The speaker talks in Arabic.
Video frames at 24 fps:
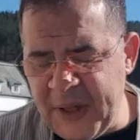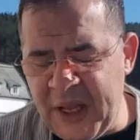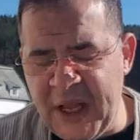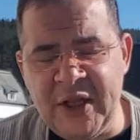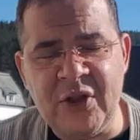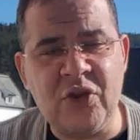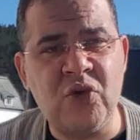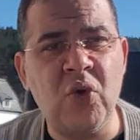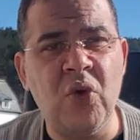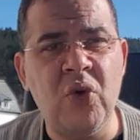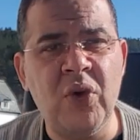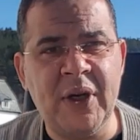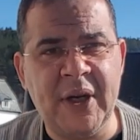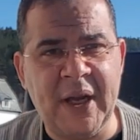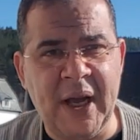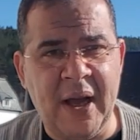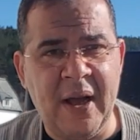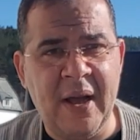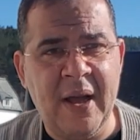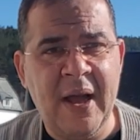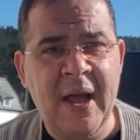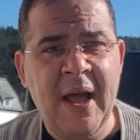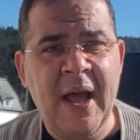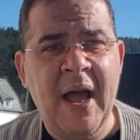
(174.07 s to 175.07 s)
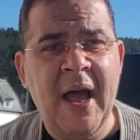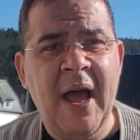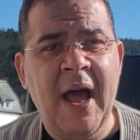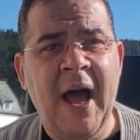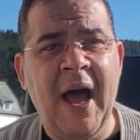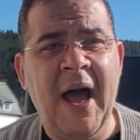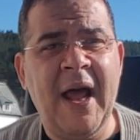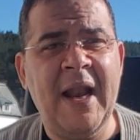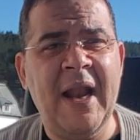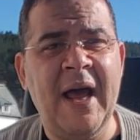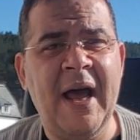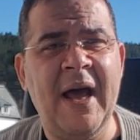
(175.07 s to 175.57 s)
التونكا
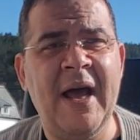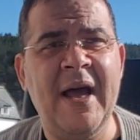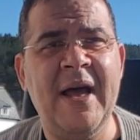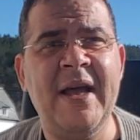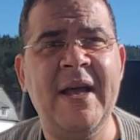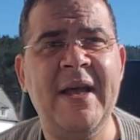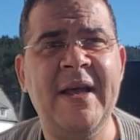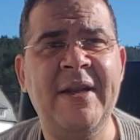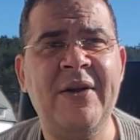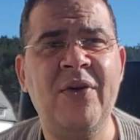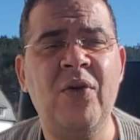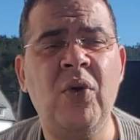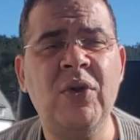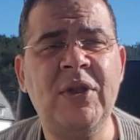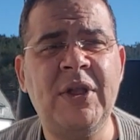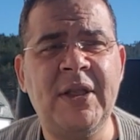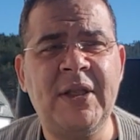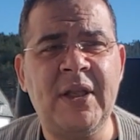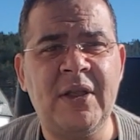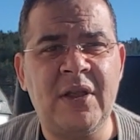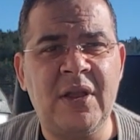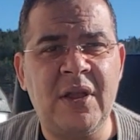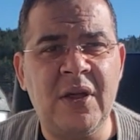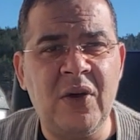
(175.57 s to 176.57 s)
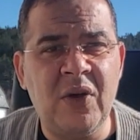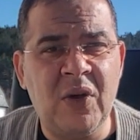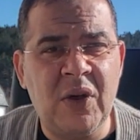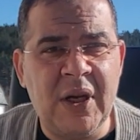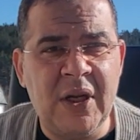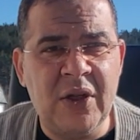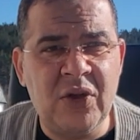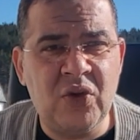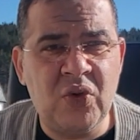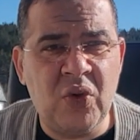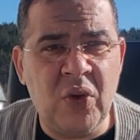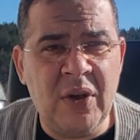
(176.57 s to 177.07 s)
هلا نوتة
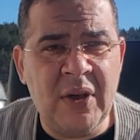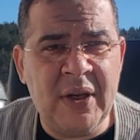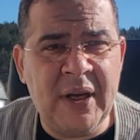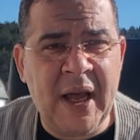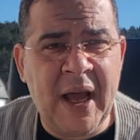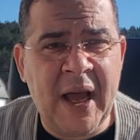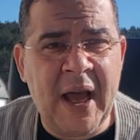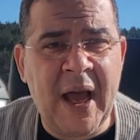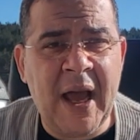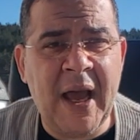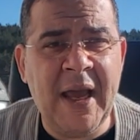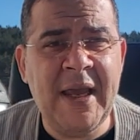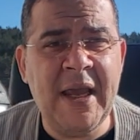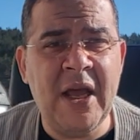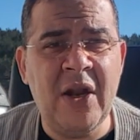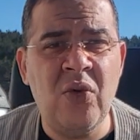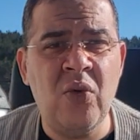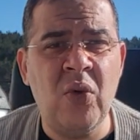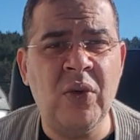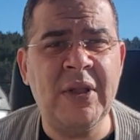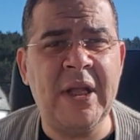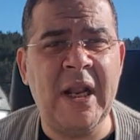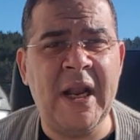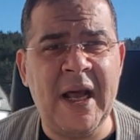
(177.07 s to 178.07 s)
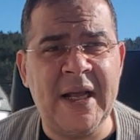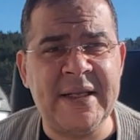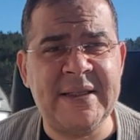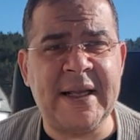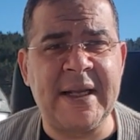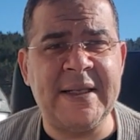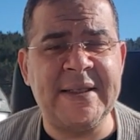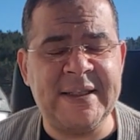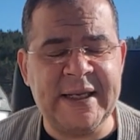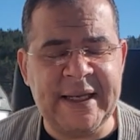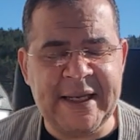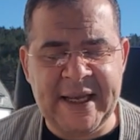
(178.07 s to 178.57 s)
التونكا هي النوتة
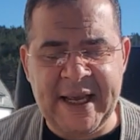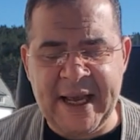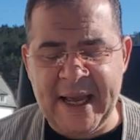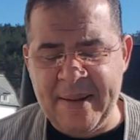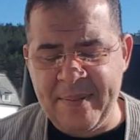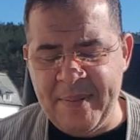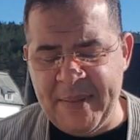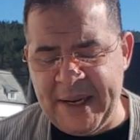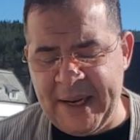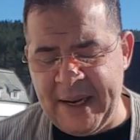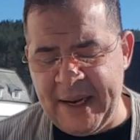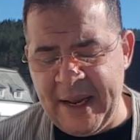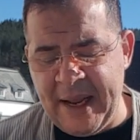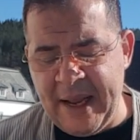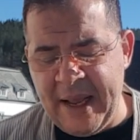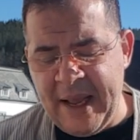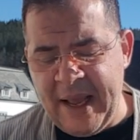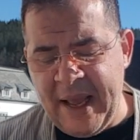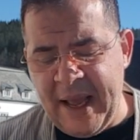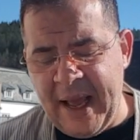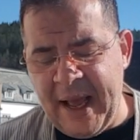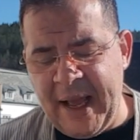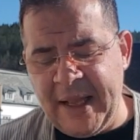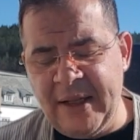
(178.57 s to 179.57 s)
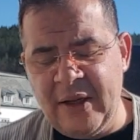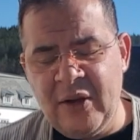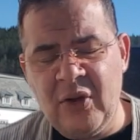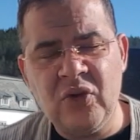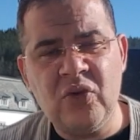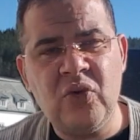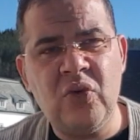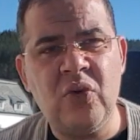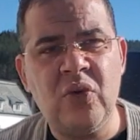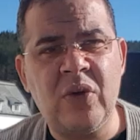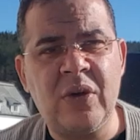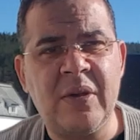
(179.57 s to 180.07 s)
الأساسية من هذا
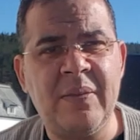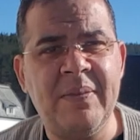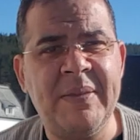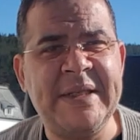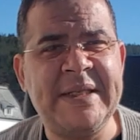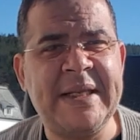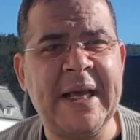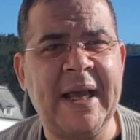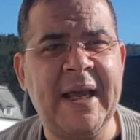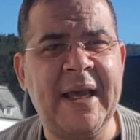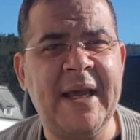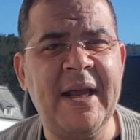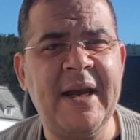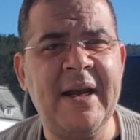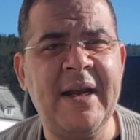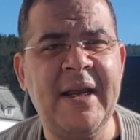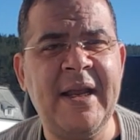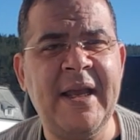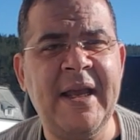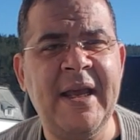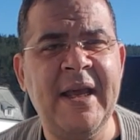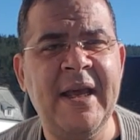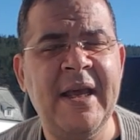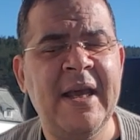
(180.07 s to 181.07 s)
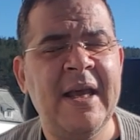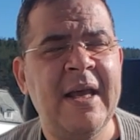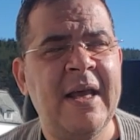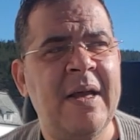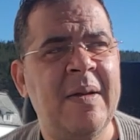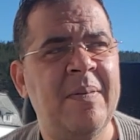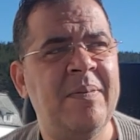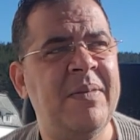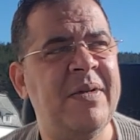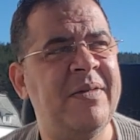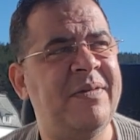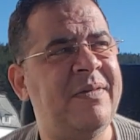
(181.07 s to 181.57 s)
العطور بذكرني
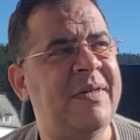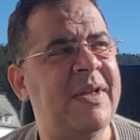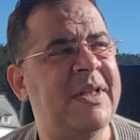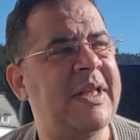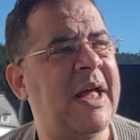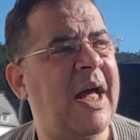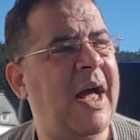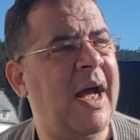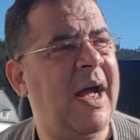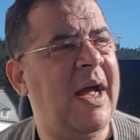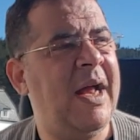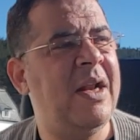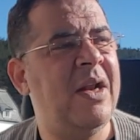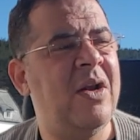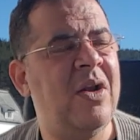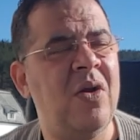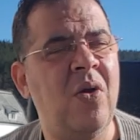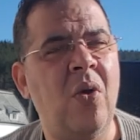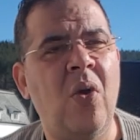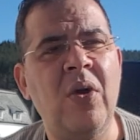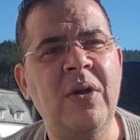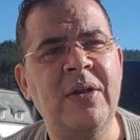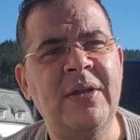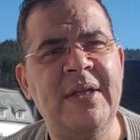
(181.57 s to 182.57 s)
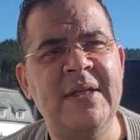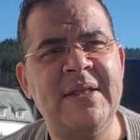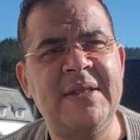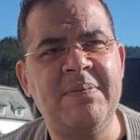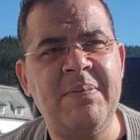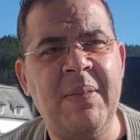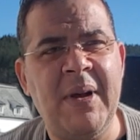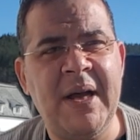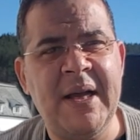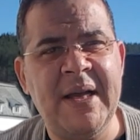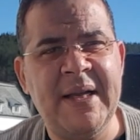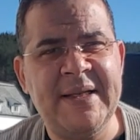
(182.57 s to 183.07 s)
بافتتاح الأولد
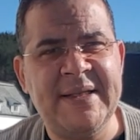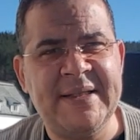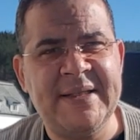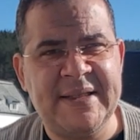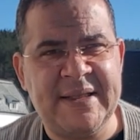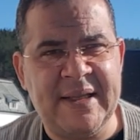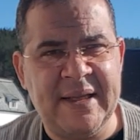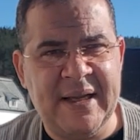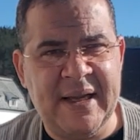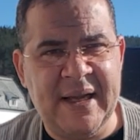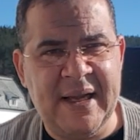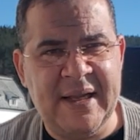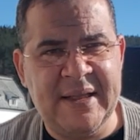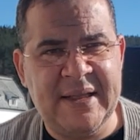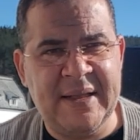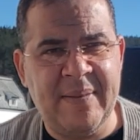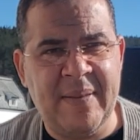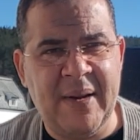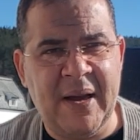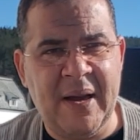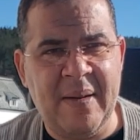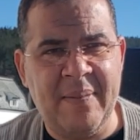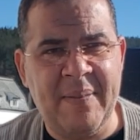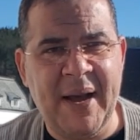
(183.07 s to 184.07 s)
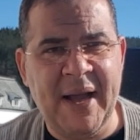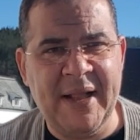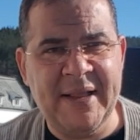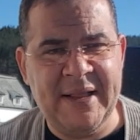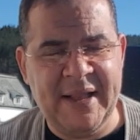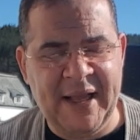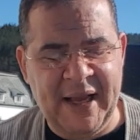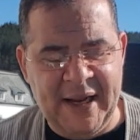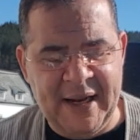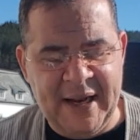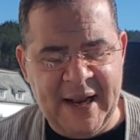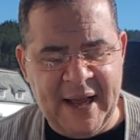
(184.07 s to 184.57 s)
سبايس آه، تبع بعد
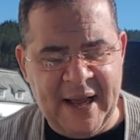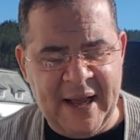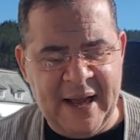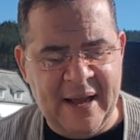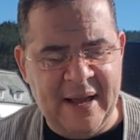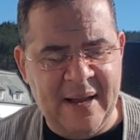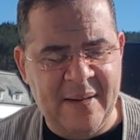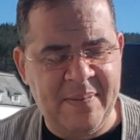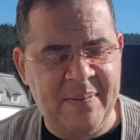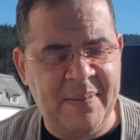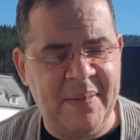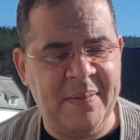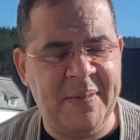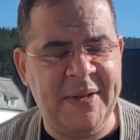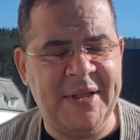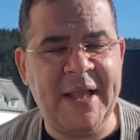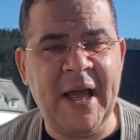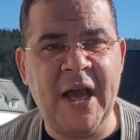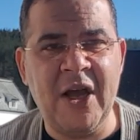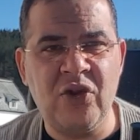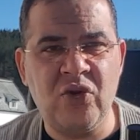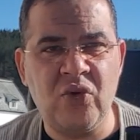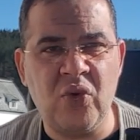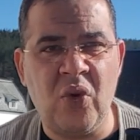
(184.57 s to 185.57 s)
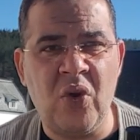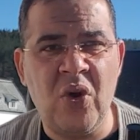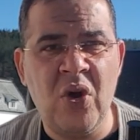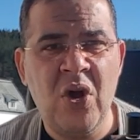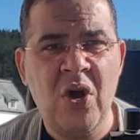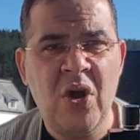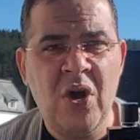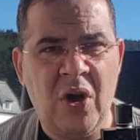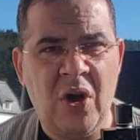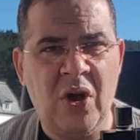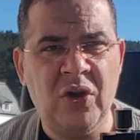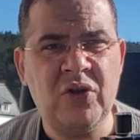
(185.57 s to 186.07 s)
الحلاقة ببدايته
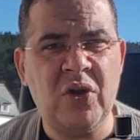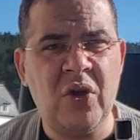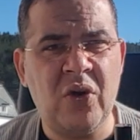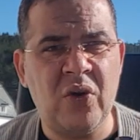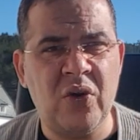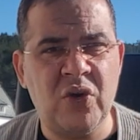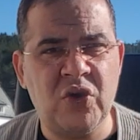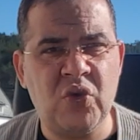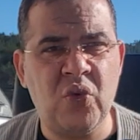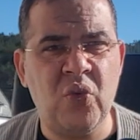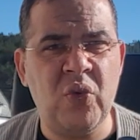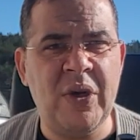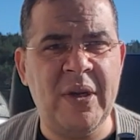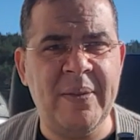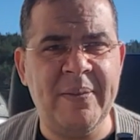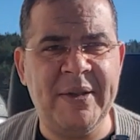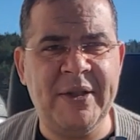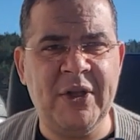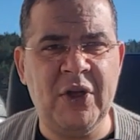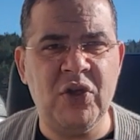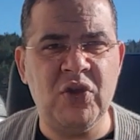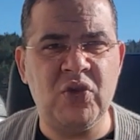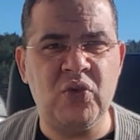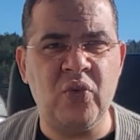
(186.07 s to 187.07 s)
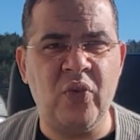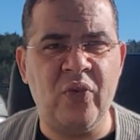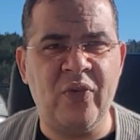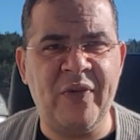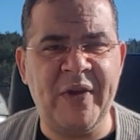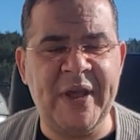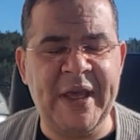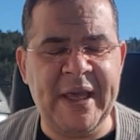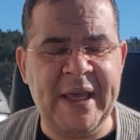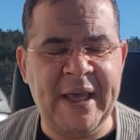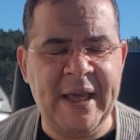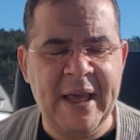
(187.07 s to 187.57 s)
عطر رجولي بتحسوا
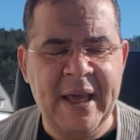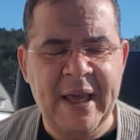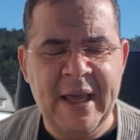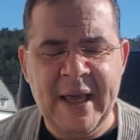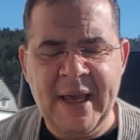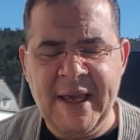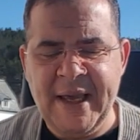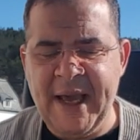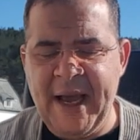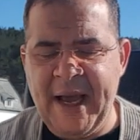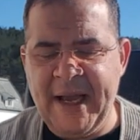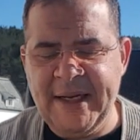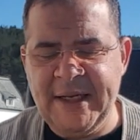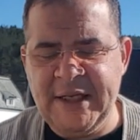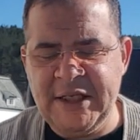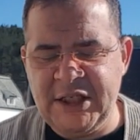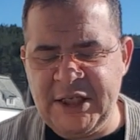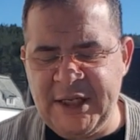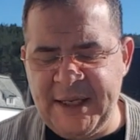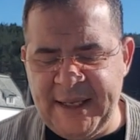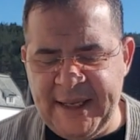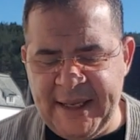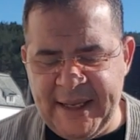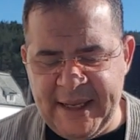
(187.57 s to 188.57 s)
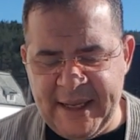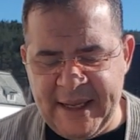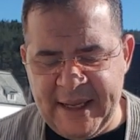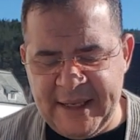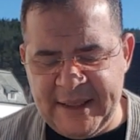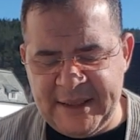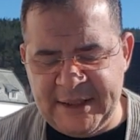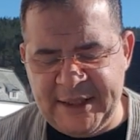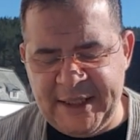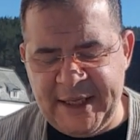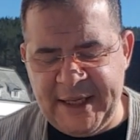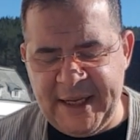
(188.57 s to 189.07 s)
فيه يعني
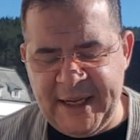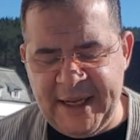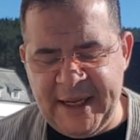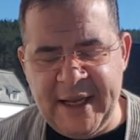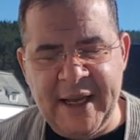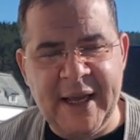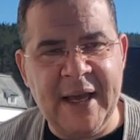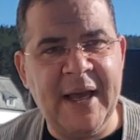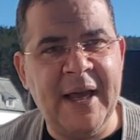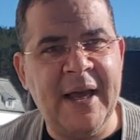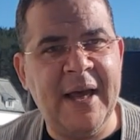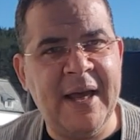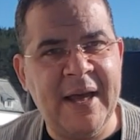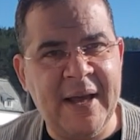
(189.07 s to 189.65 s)
شيء شيء